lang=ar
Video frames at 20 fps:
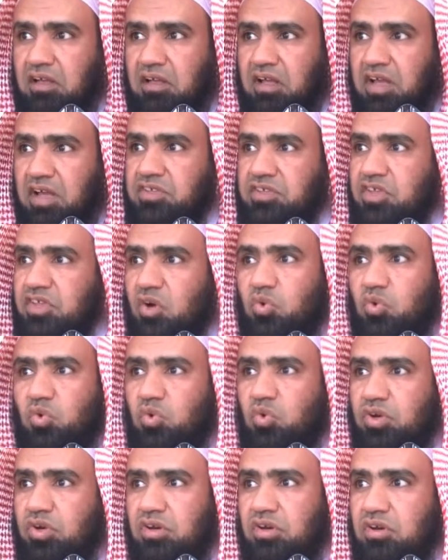أن
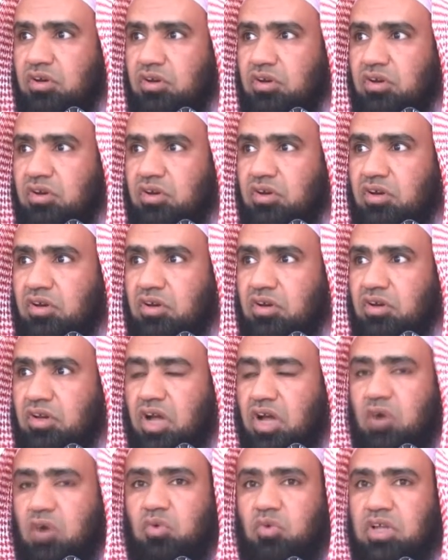يقول
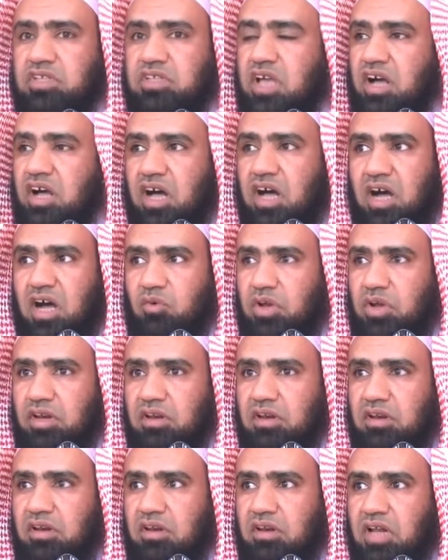أو يتقاول
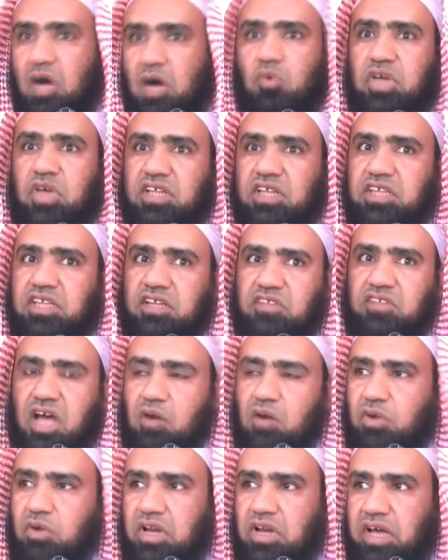أو
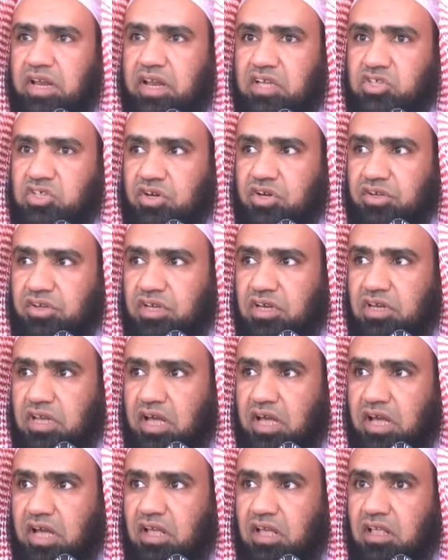يتطاول على شرع
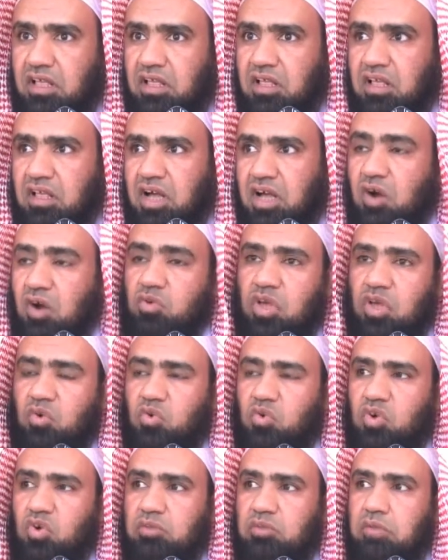الله أو
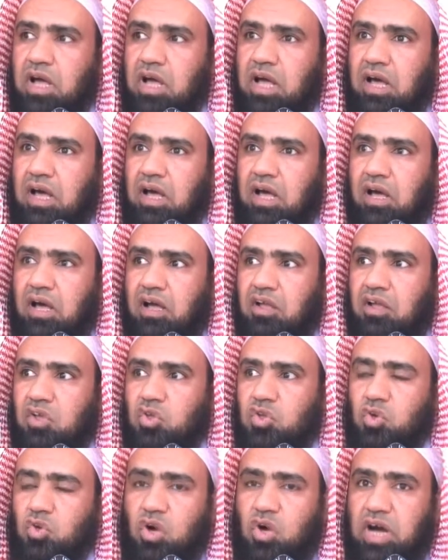يقول ما
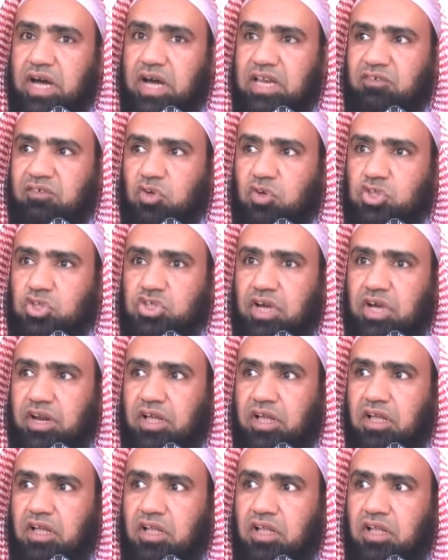يخالف الشرع